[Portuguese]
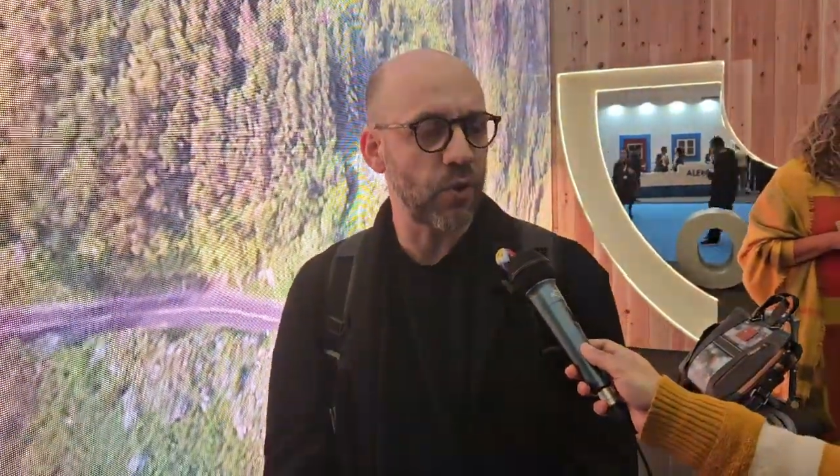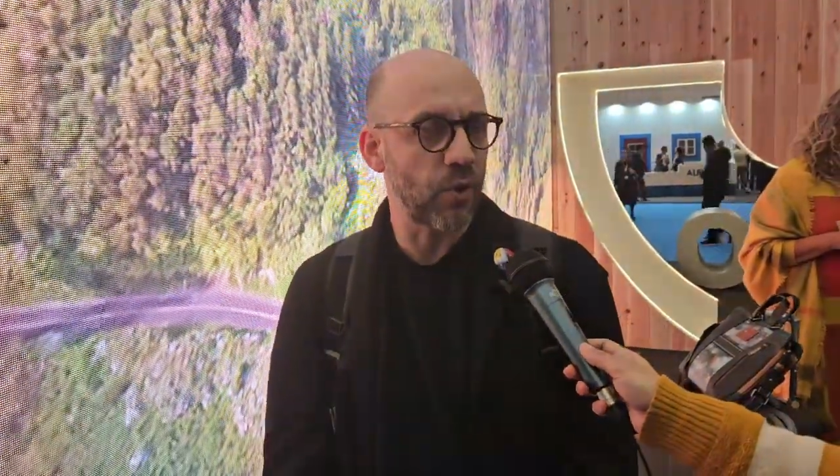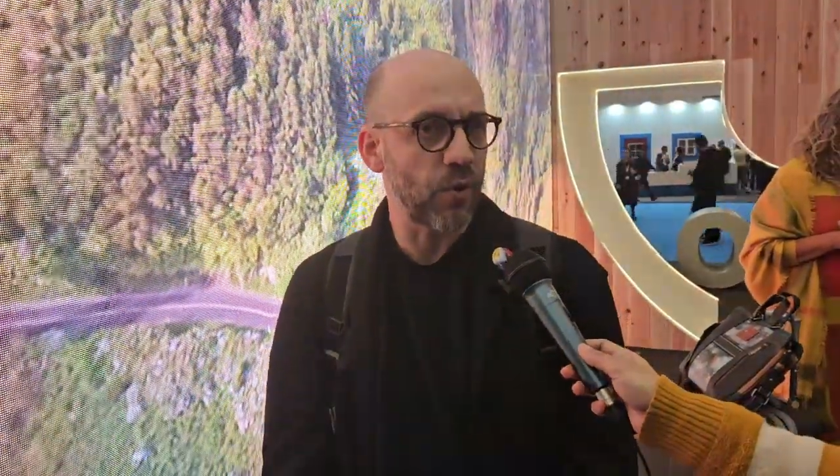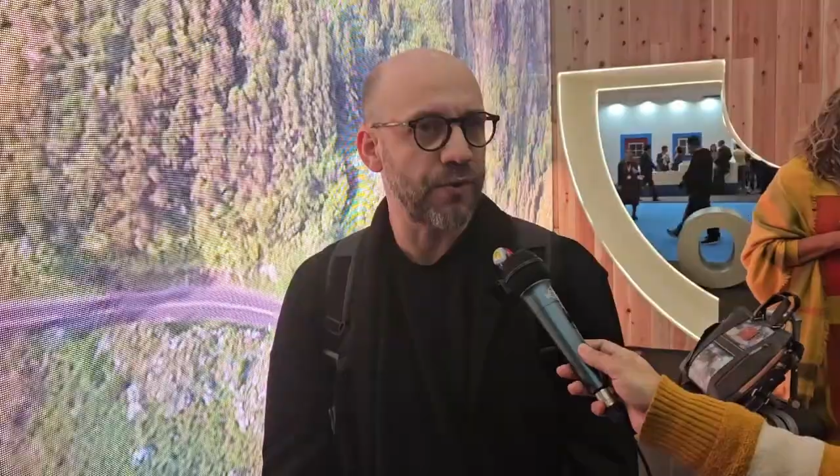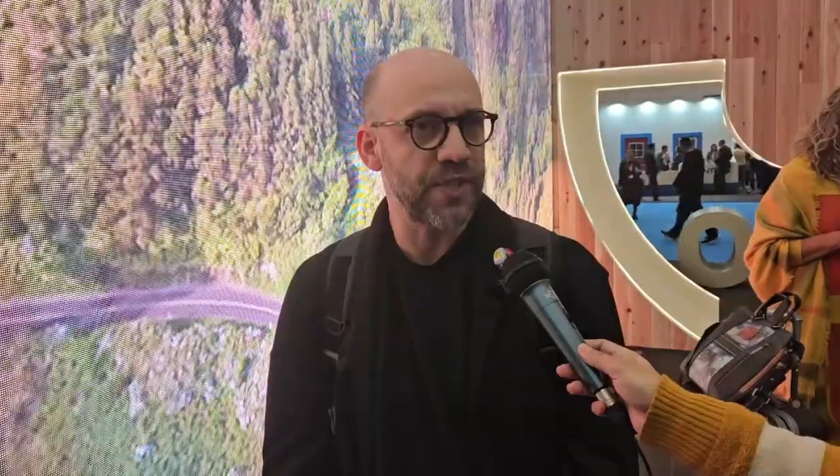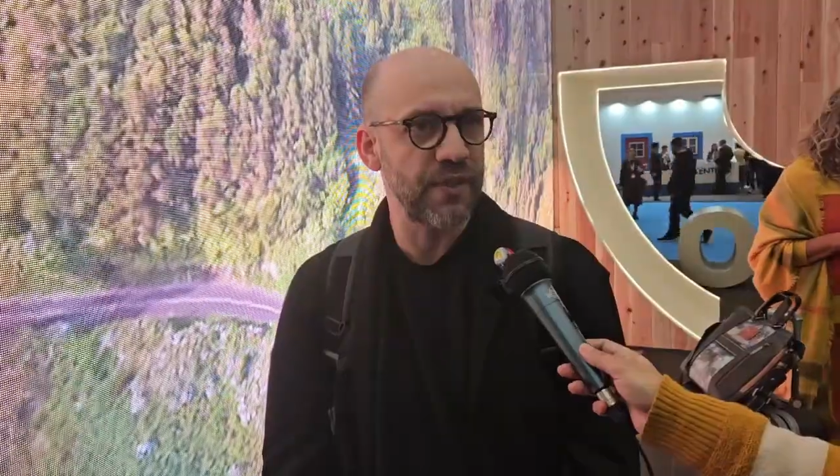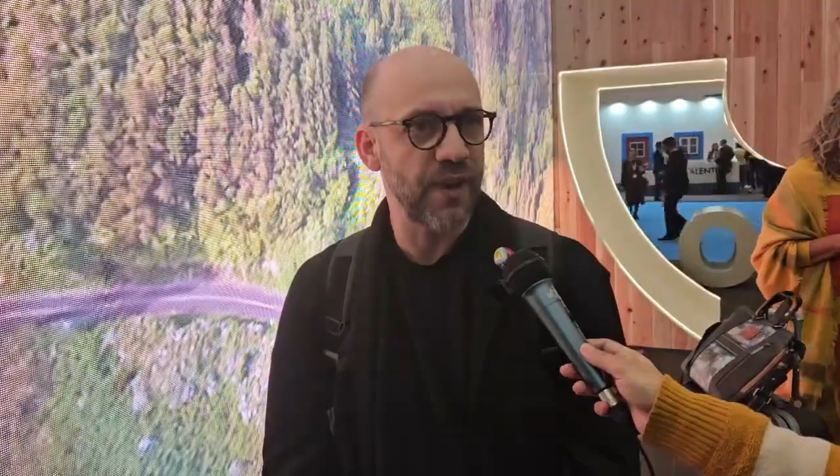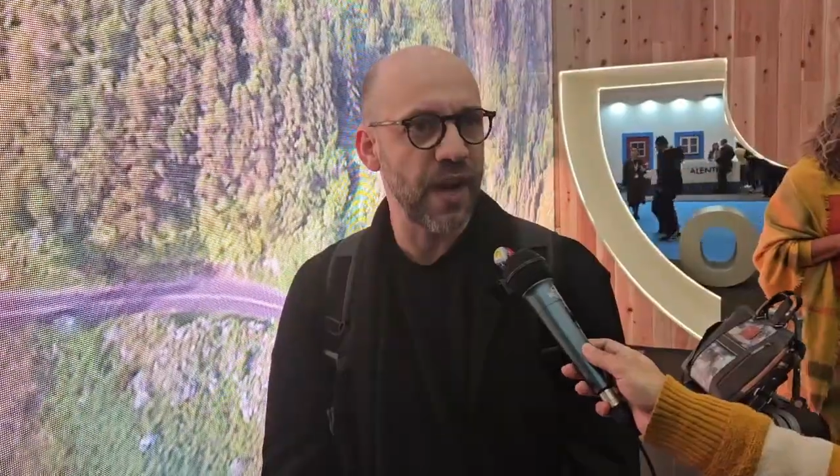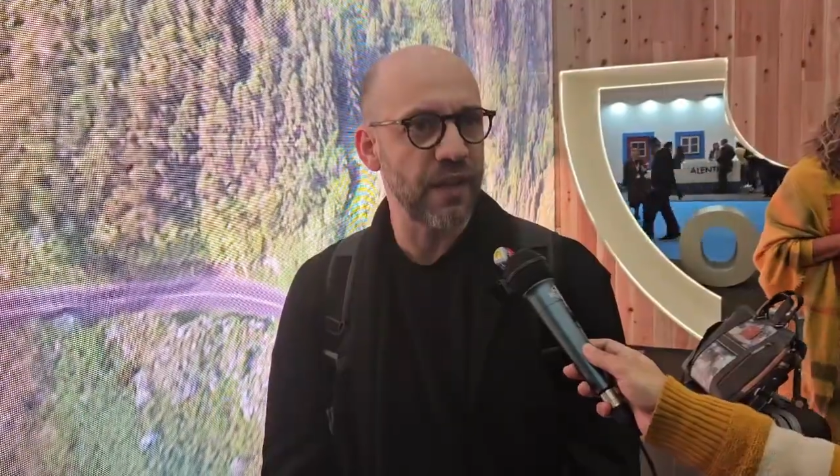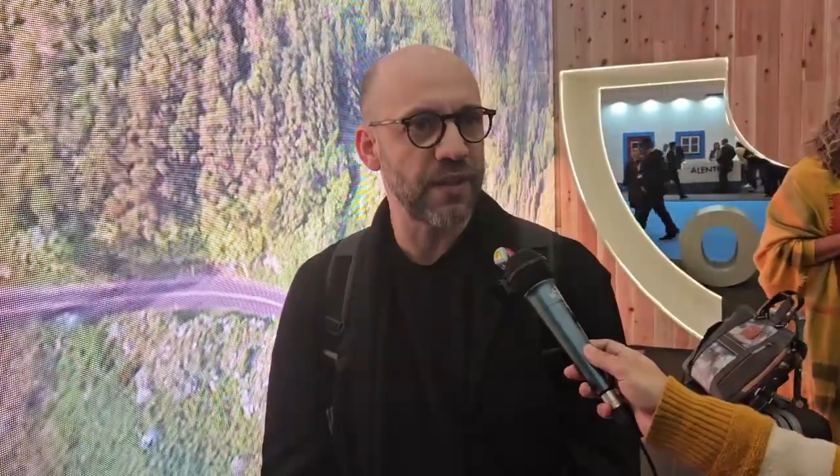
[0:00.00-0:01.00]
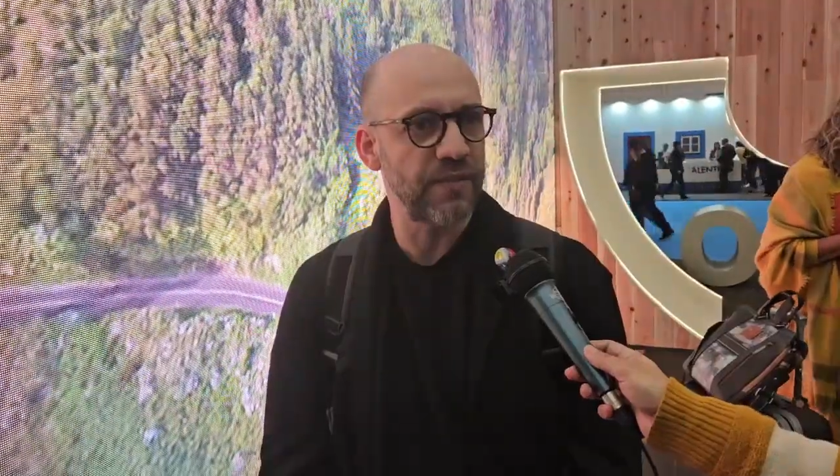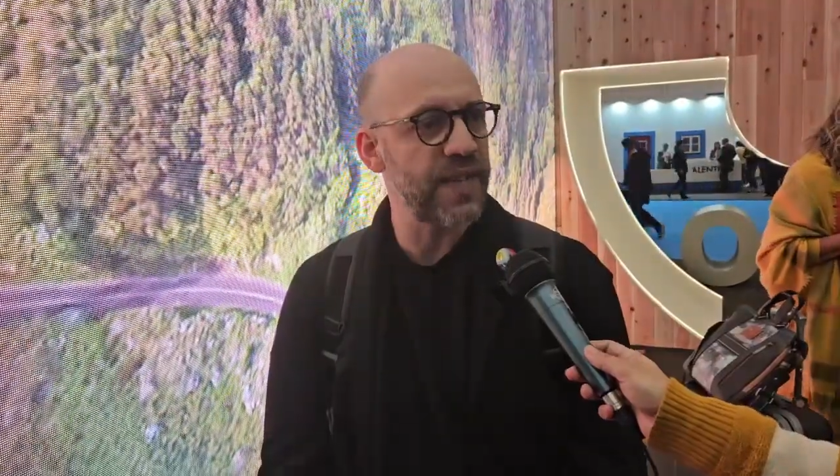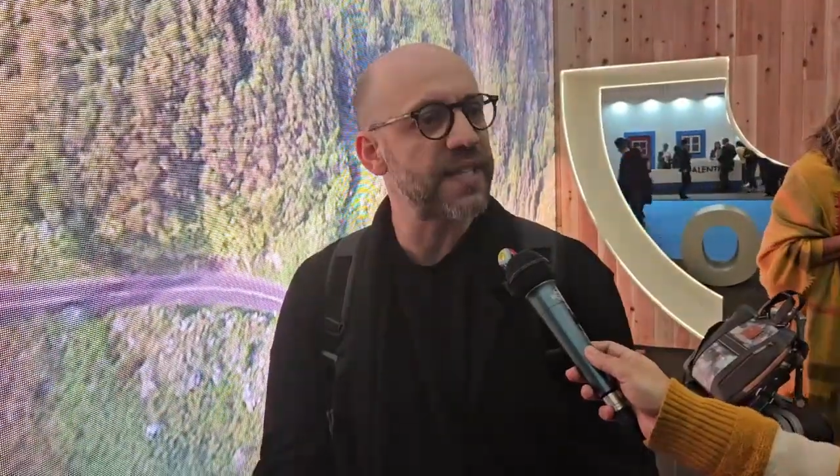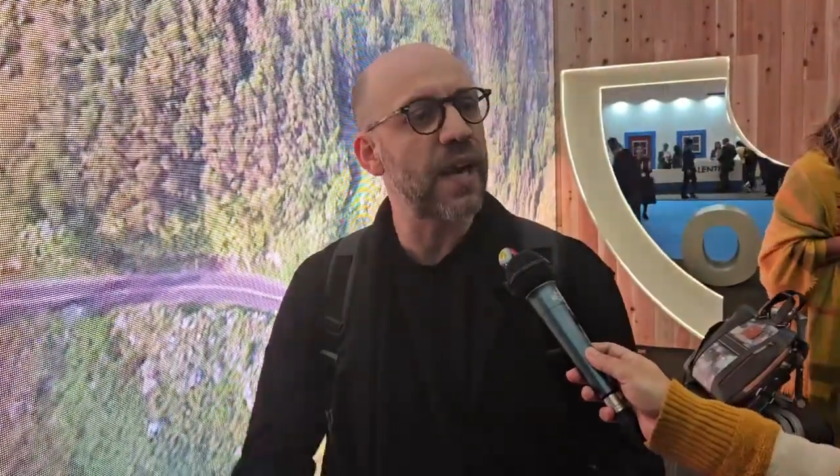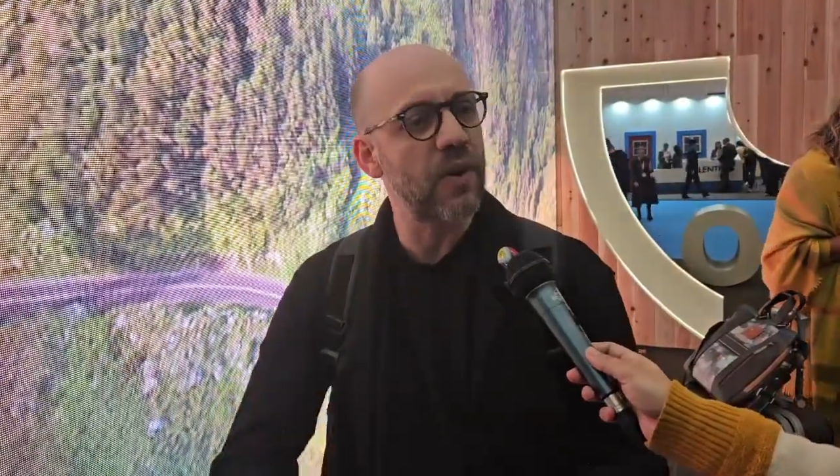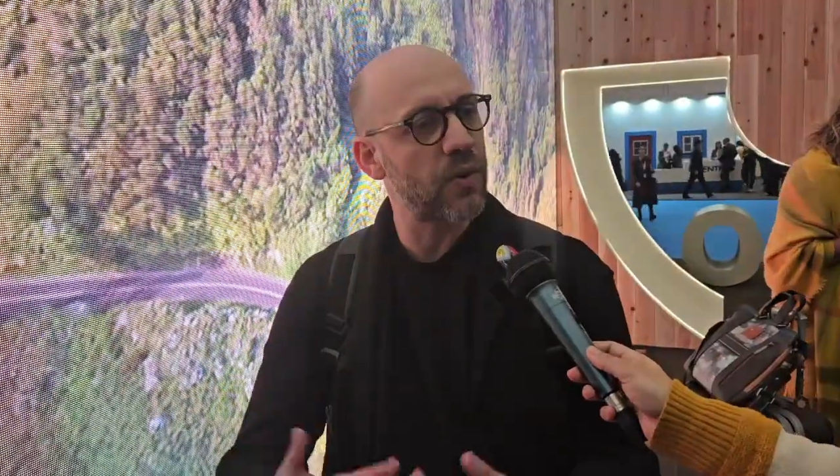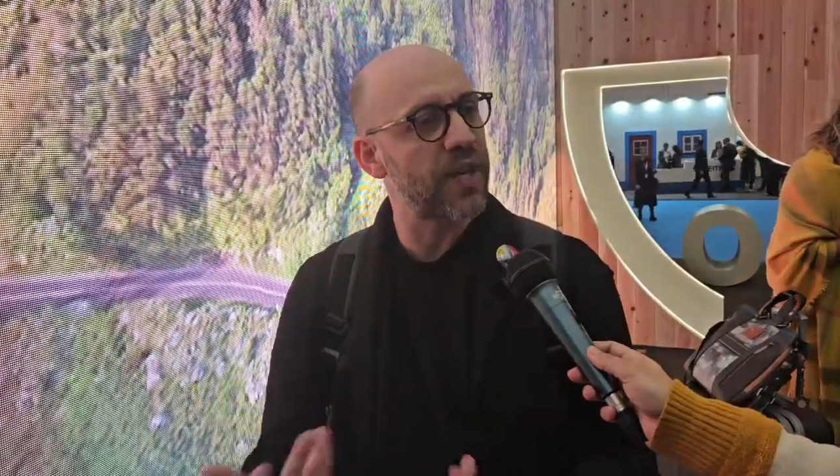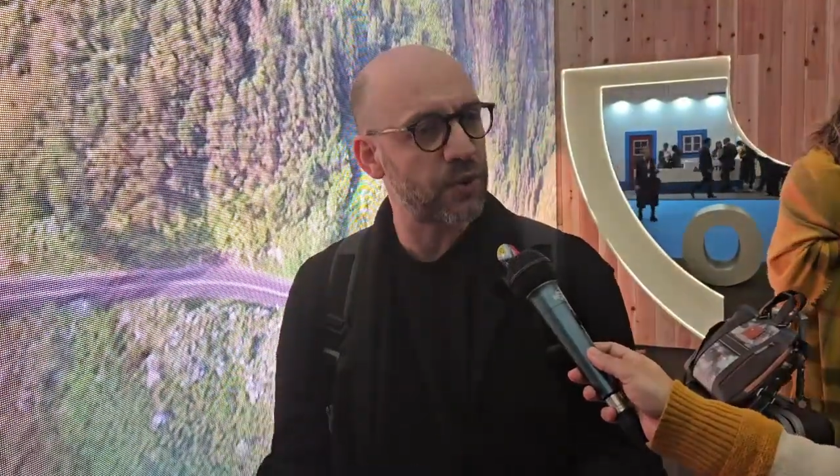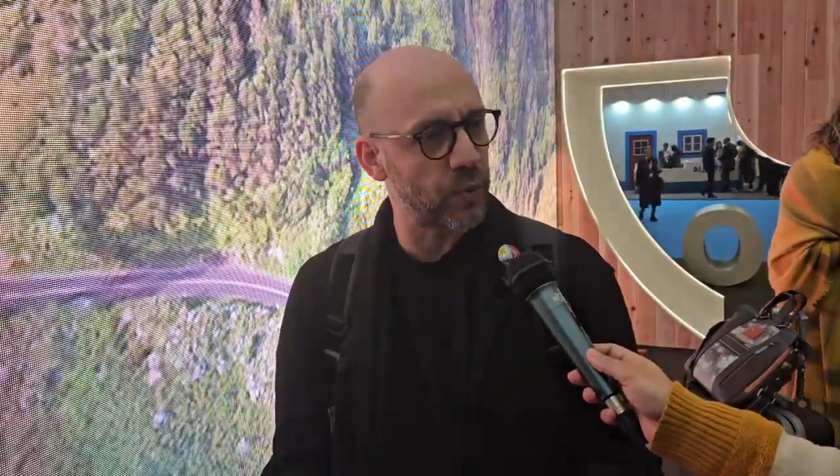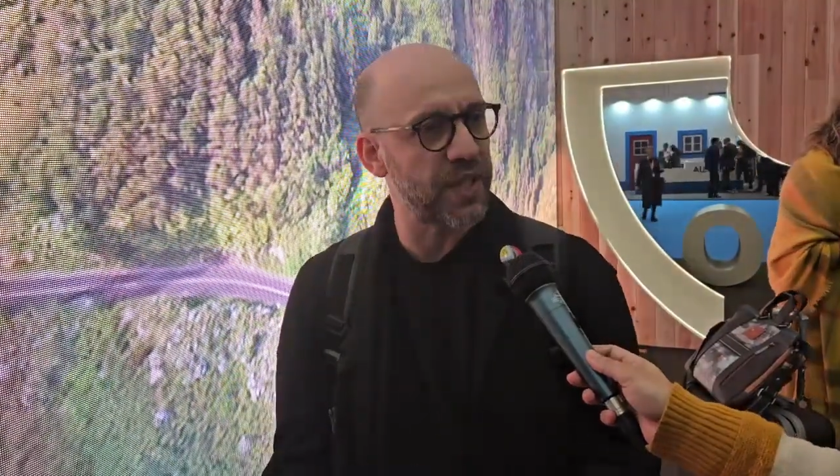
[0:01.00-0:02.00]
com que o festival tivesse água
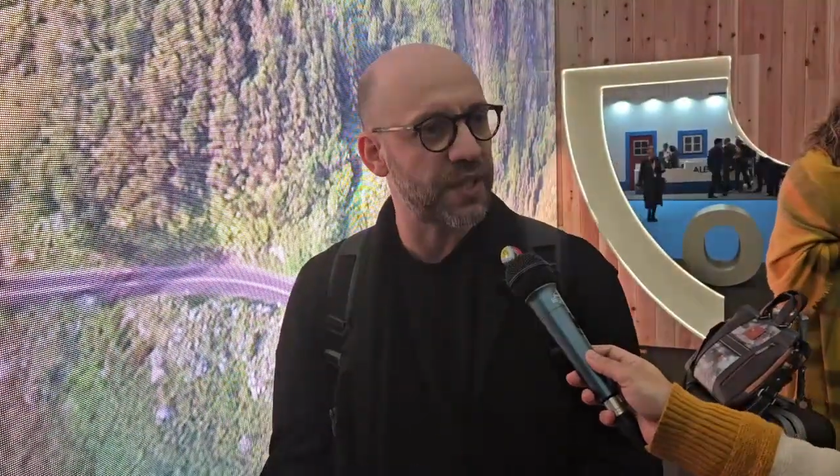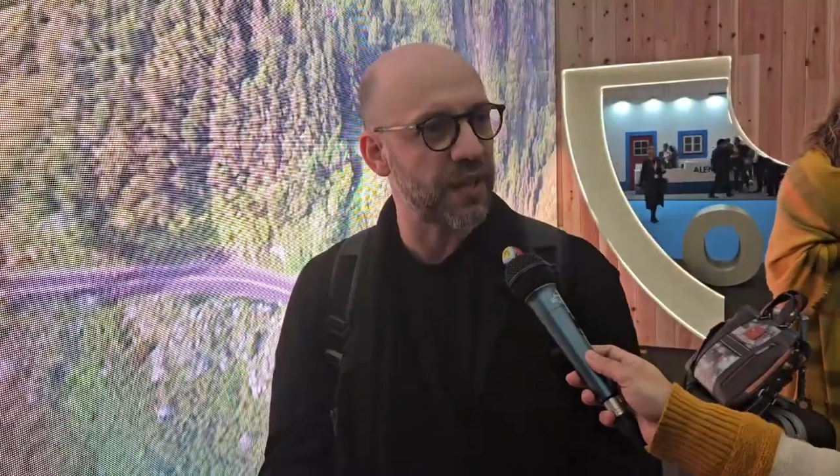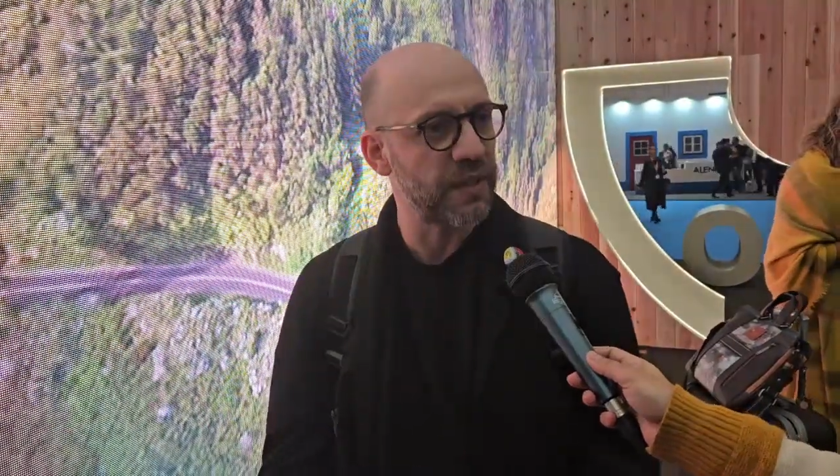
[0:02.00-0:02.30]
gratuita